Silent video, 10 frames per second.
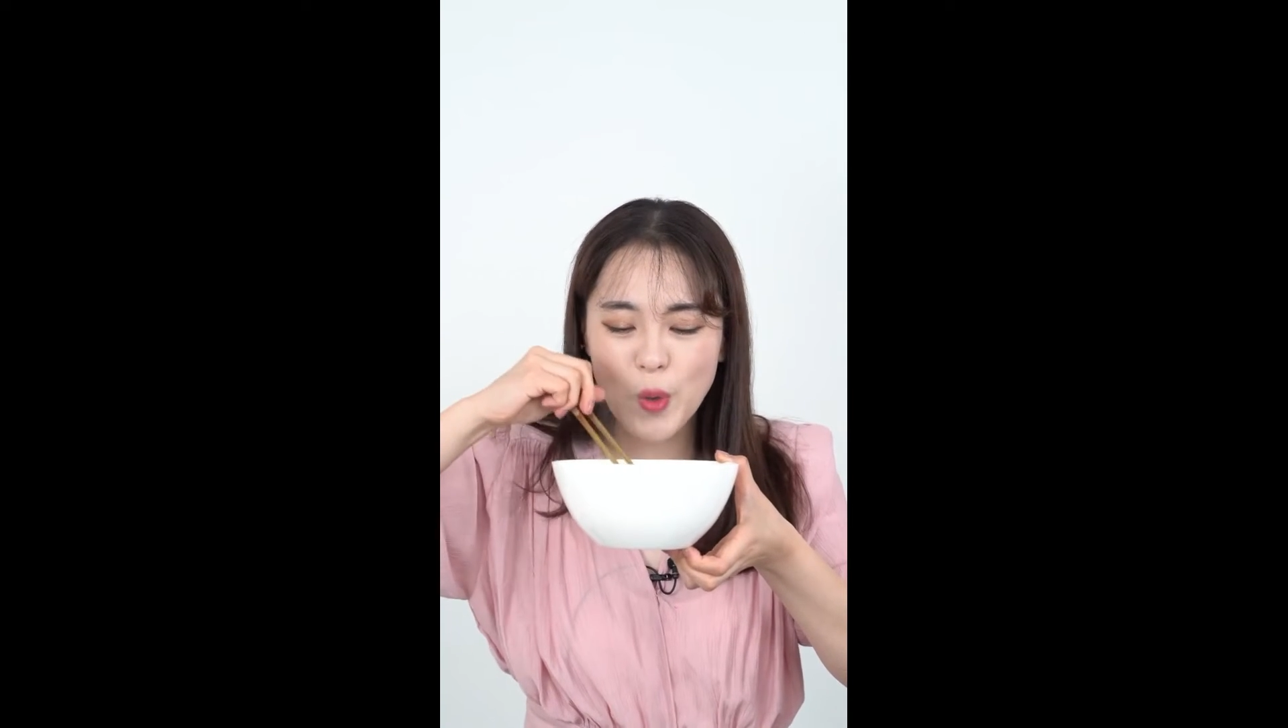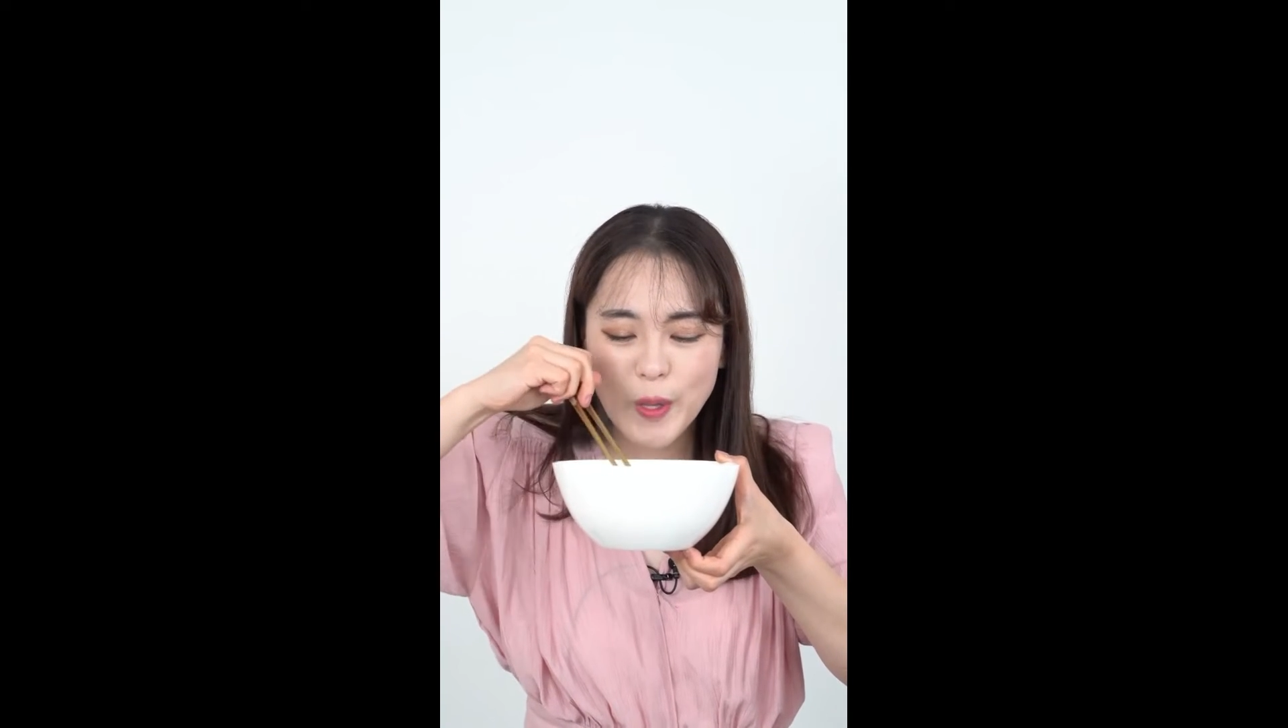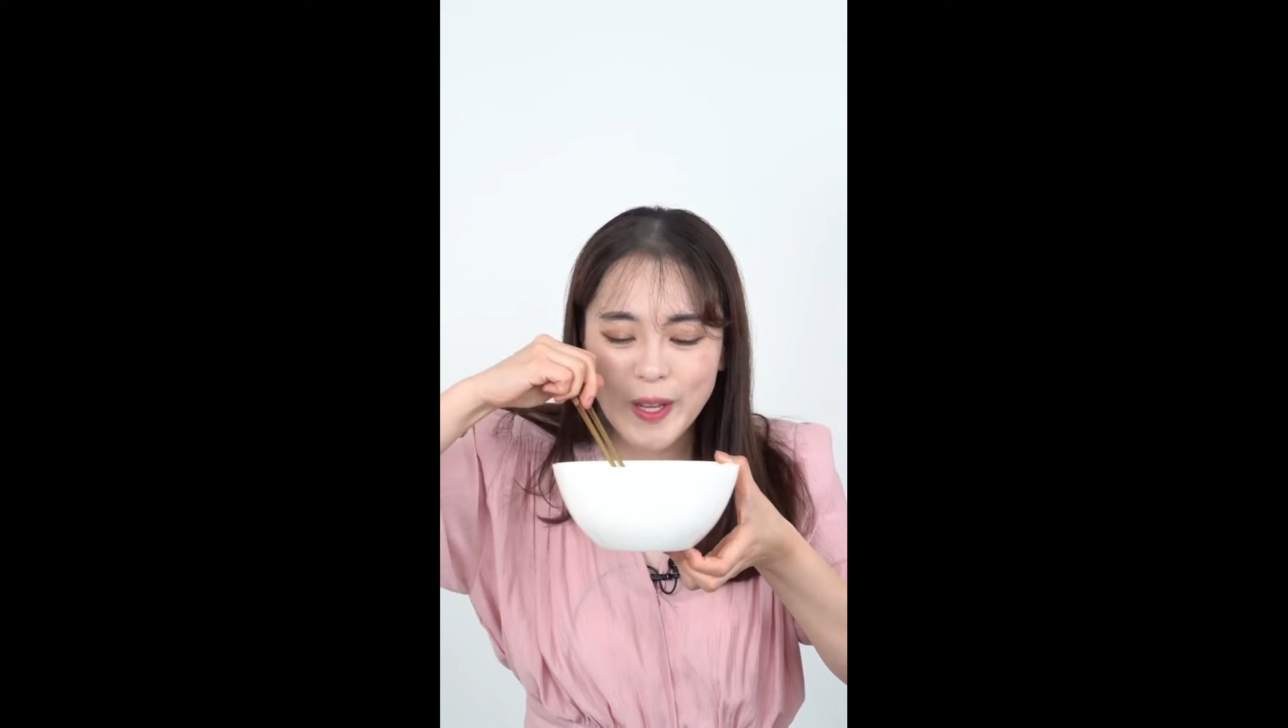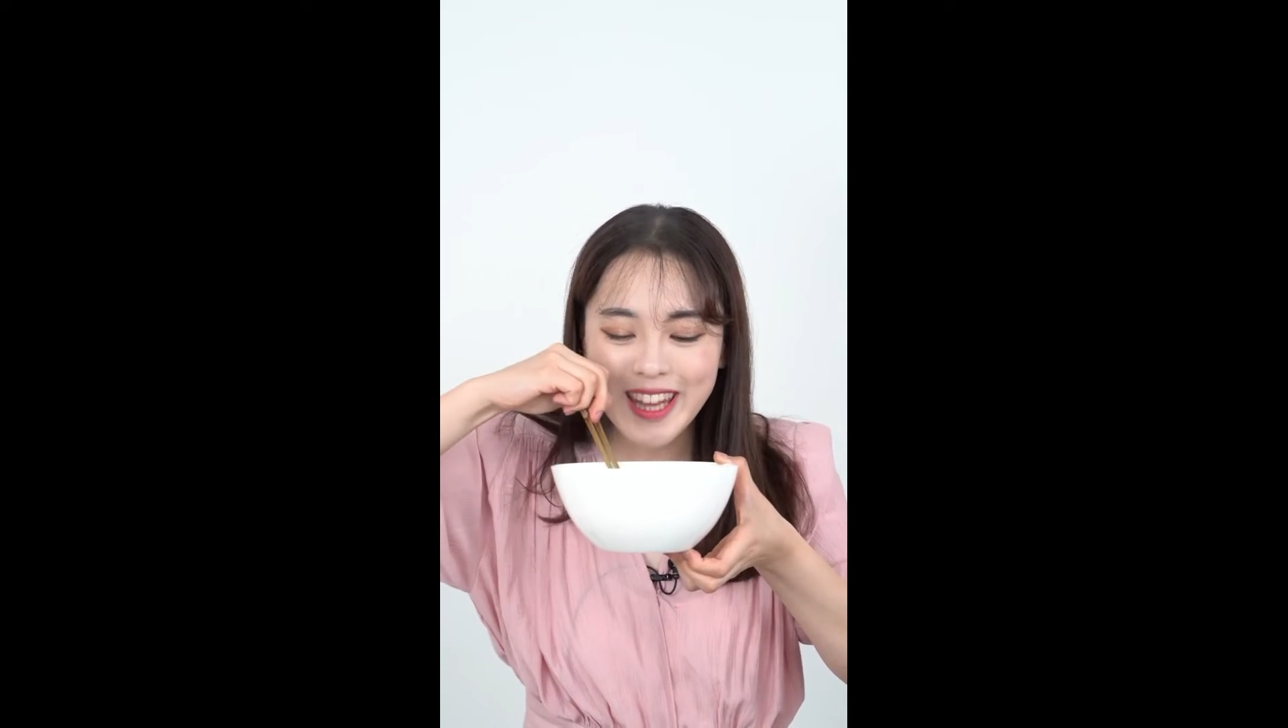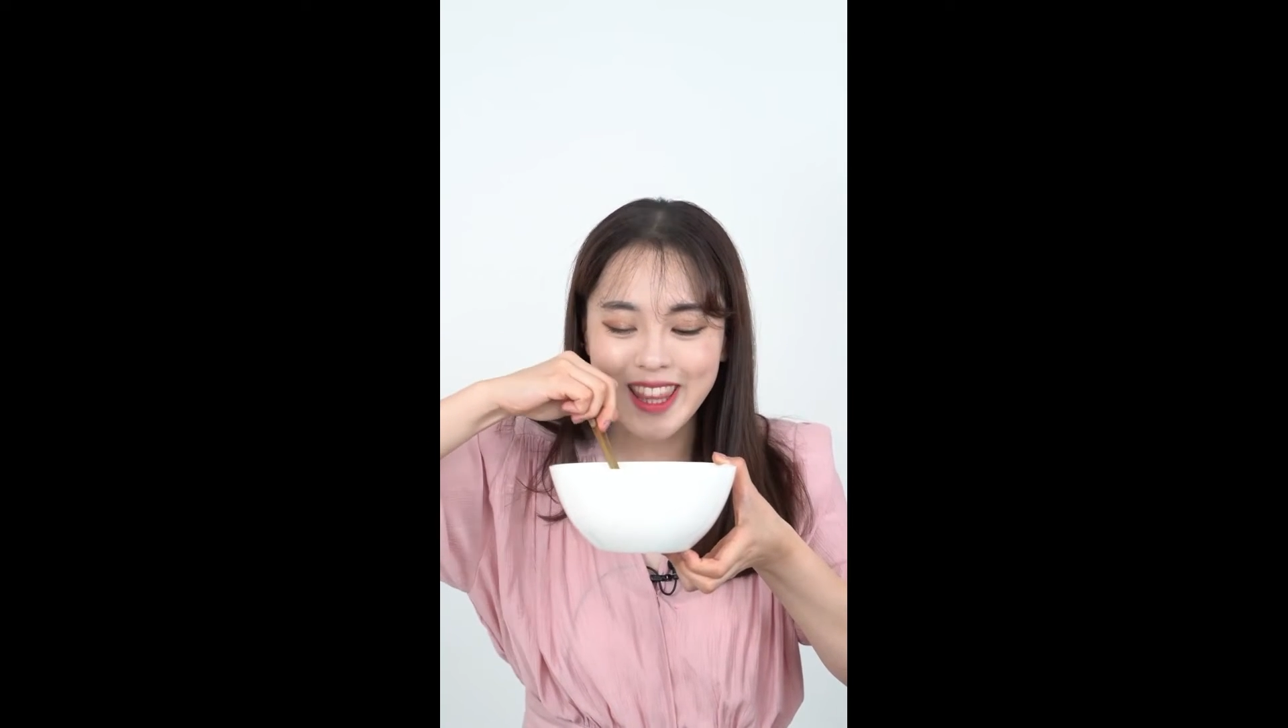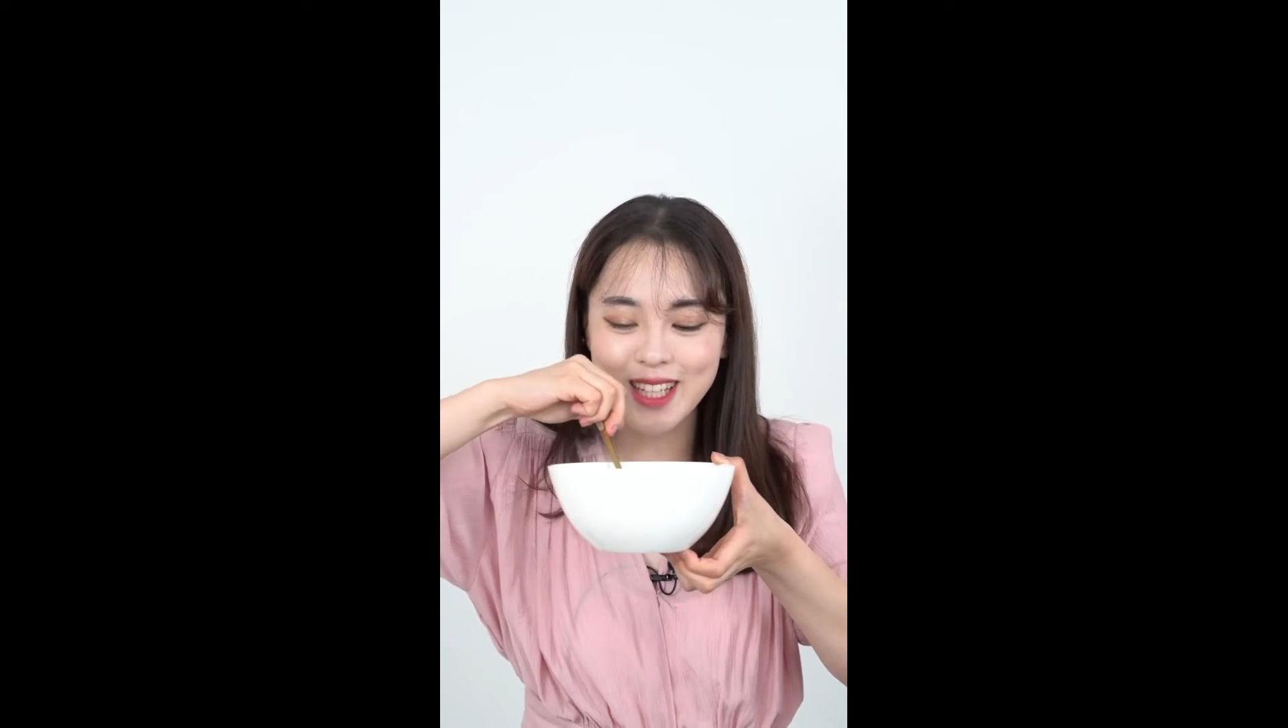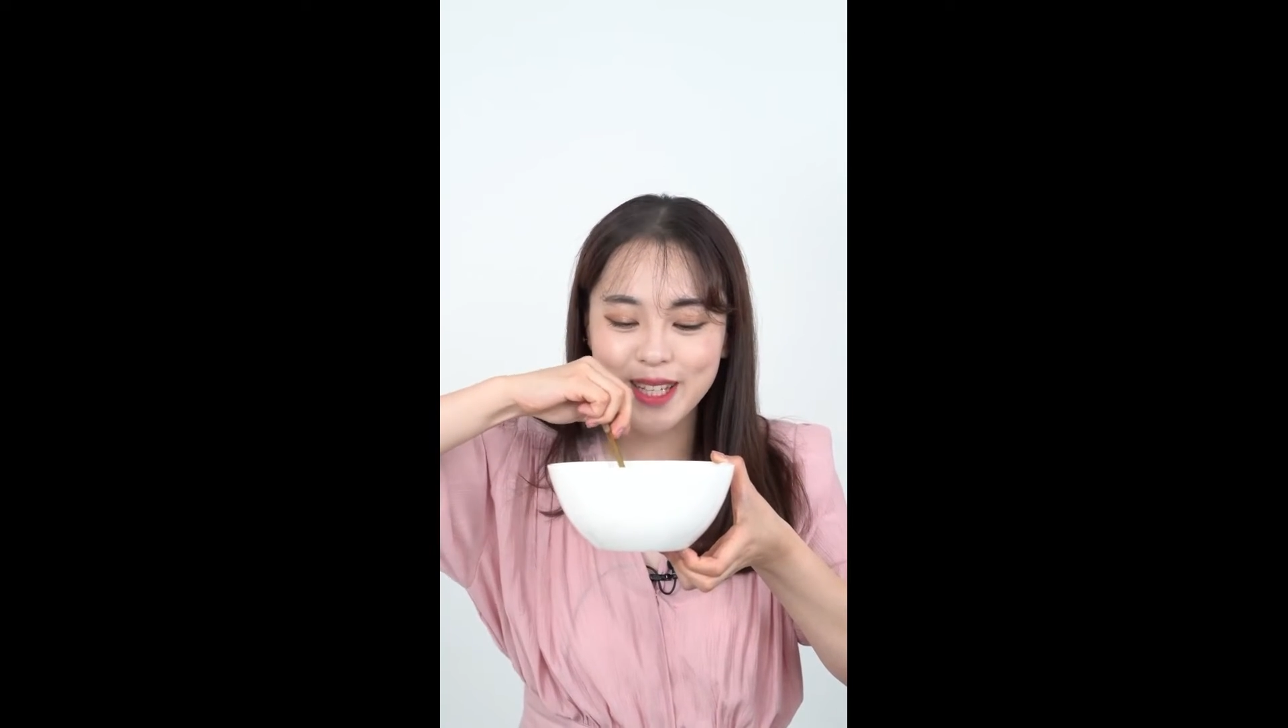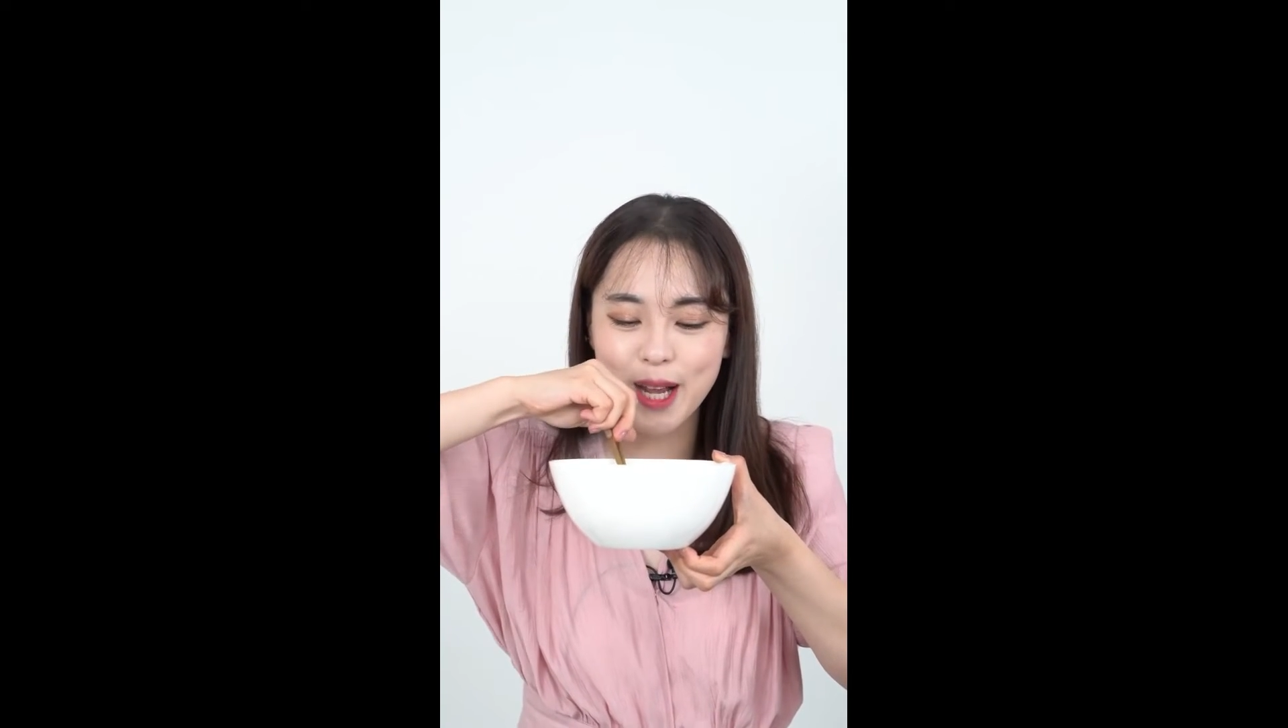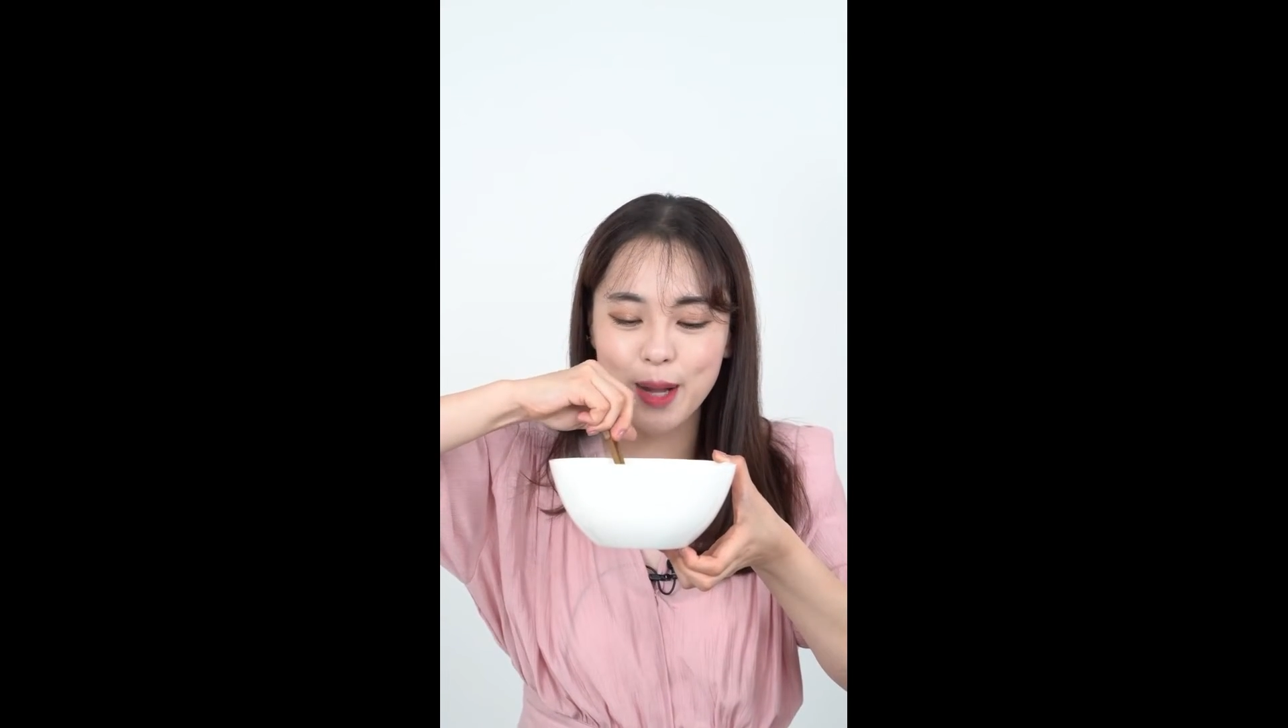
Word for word: 쫄깃한